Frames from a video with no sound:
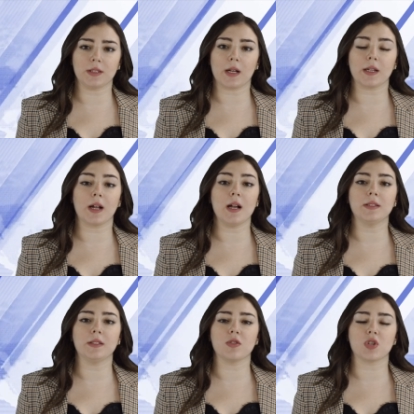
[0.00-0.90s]

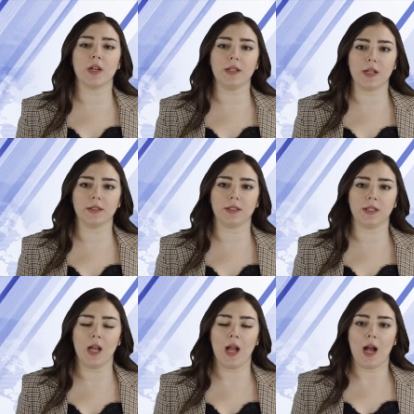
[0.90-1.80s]
التحقيقات
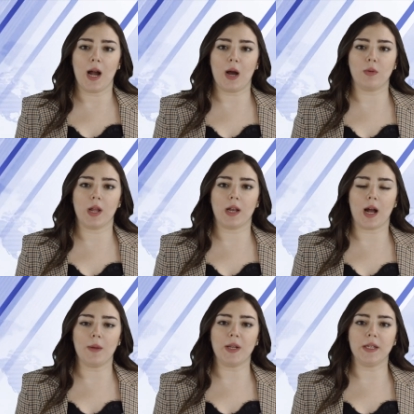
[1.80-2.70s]
الجارية حول
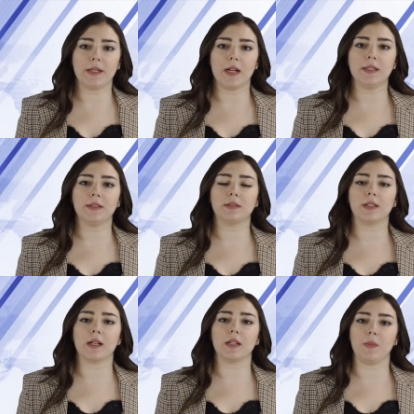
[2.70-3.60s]
العمليات
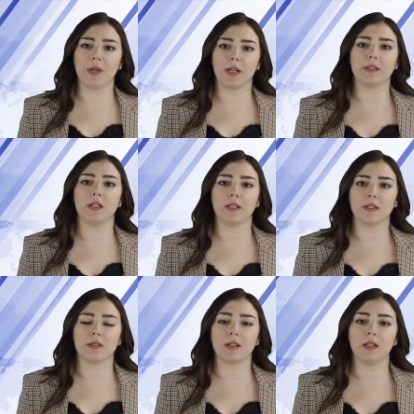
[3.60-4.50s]
التخريبية
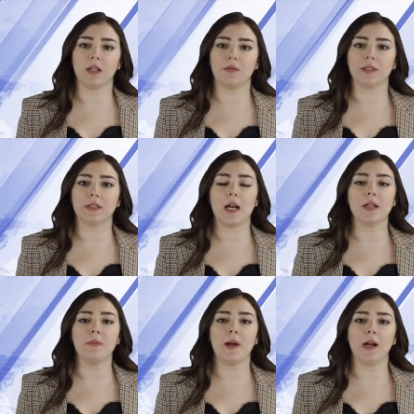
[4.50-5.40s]
التي استهدفت
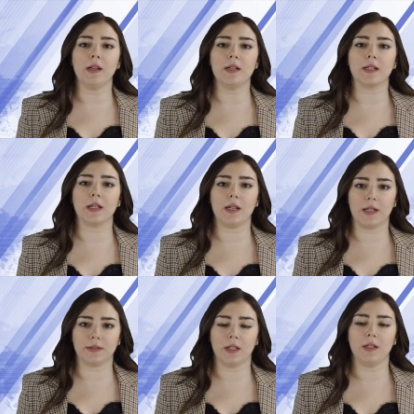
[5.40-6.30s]
أربع
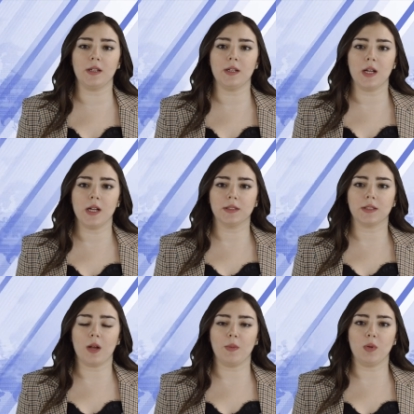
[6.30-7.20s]
ناقلات
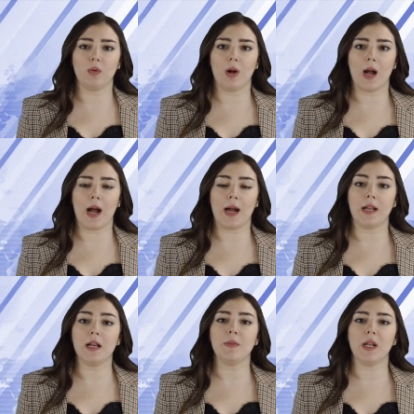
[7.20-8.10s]
تحمل
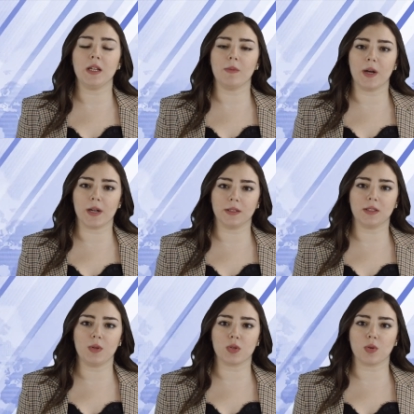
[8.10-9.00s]
أعلام
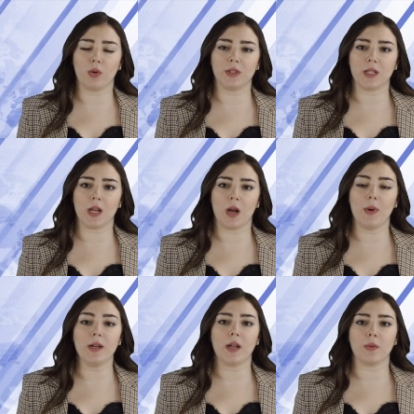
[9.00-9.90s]
الإمارات والسعودية
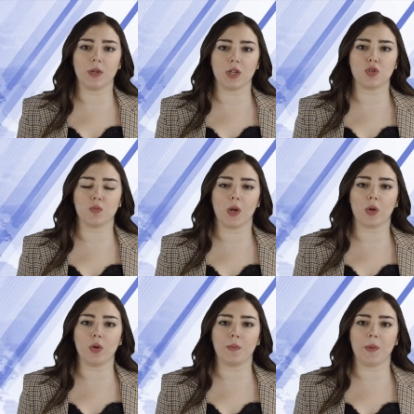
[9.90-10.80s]
والنرويج
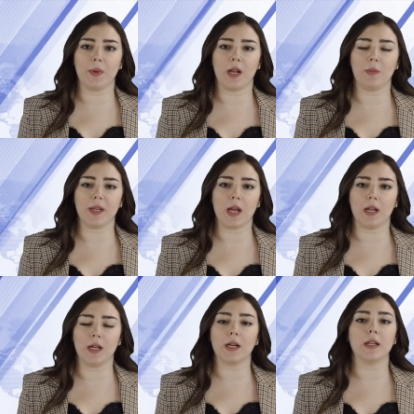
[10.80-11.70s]
بالقرب من
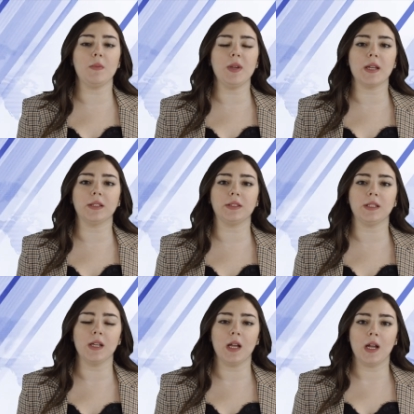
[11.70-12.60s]
المياه الإقليمية
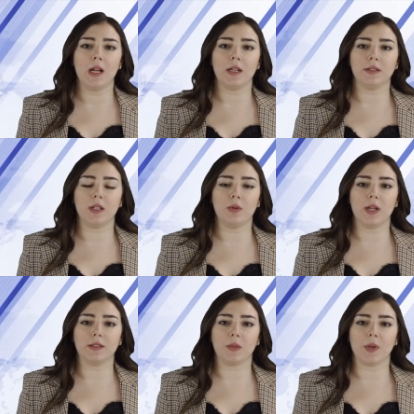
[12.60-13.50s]

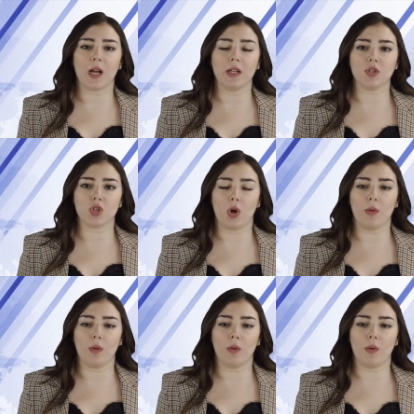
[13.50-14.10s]
للدولة بخليج